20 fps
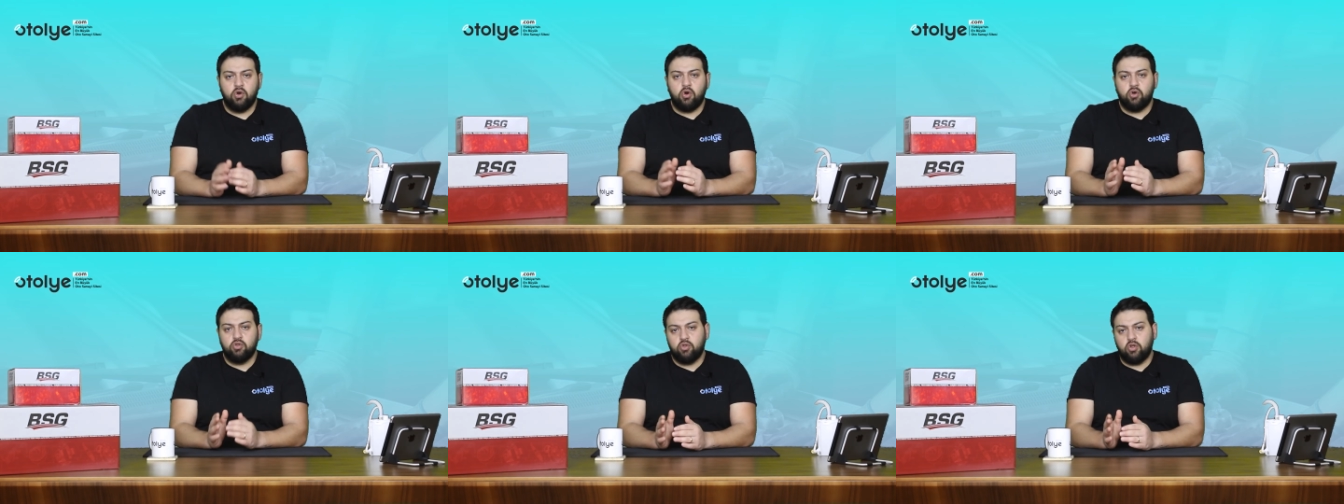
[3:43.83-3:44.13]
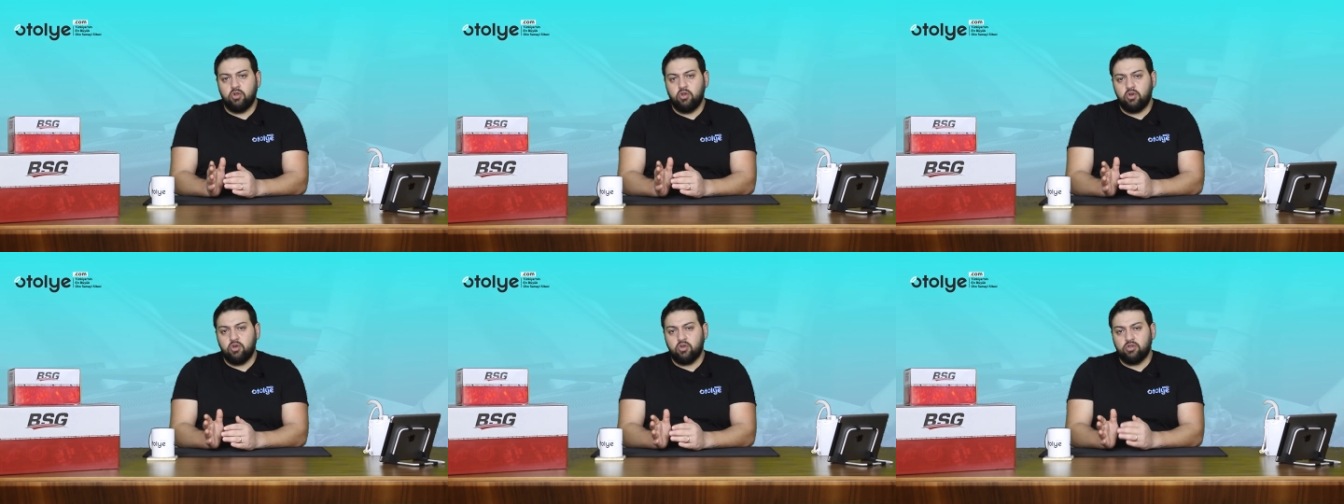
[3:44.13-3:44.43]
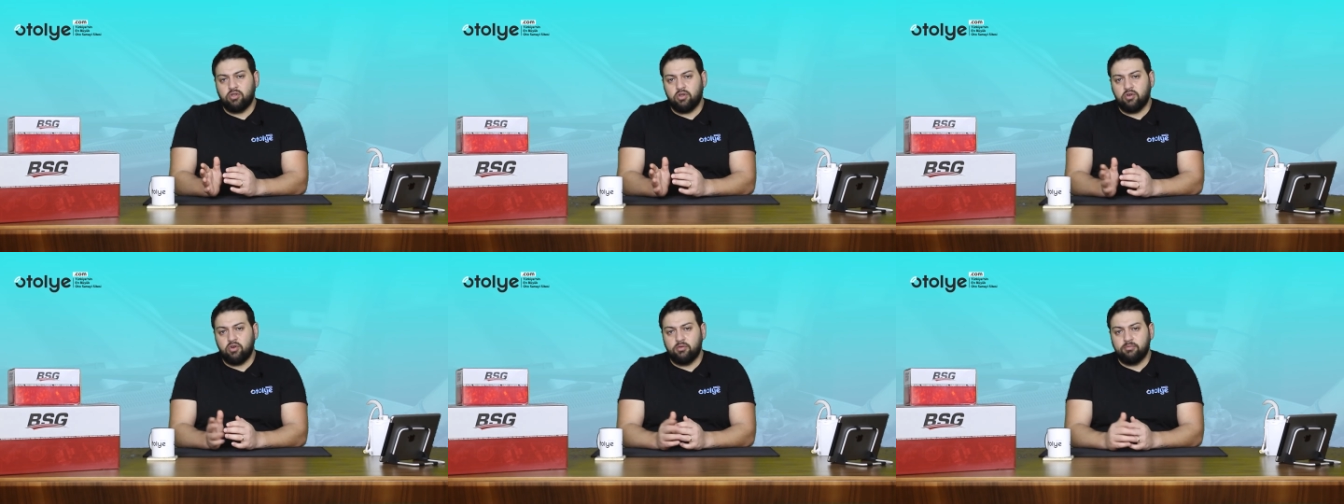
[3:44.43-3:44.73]

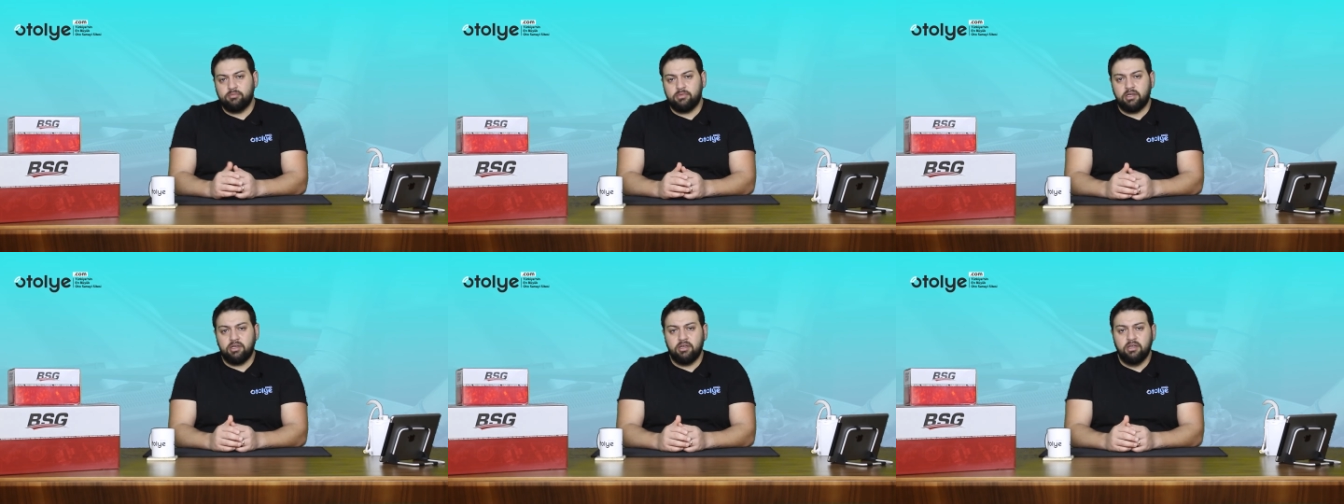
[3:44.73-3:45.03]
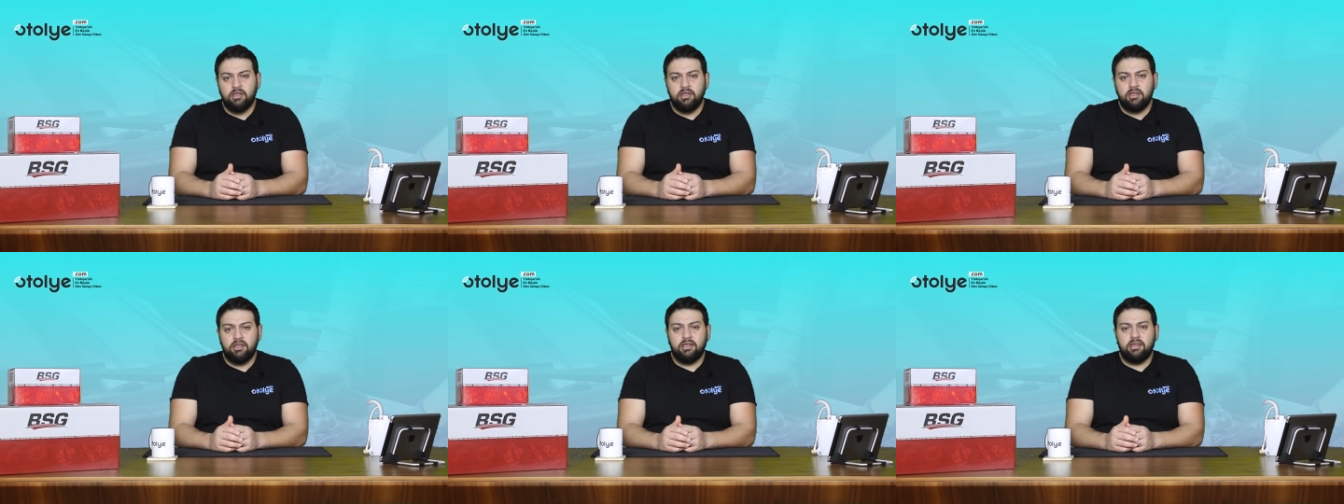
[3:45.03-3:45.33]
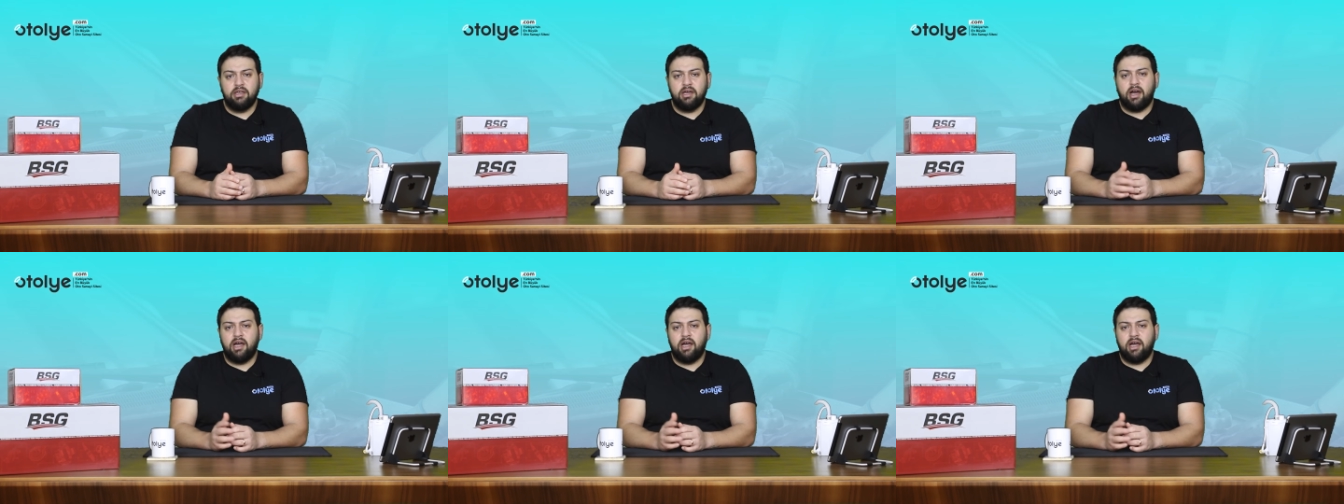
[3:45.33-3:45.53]
Otolio.com'da e,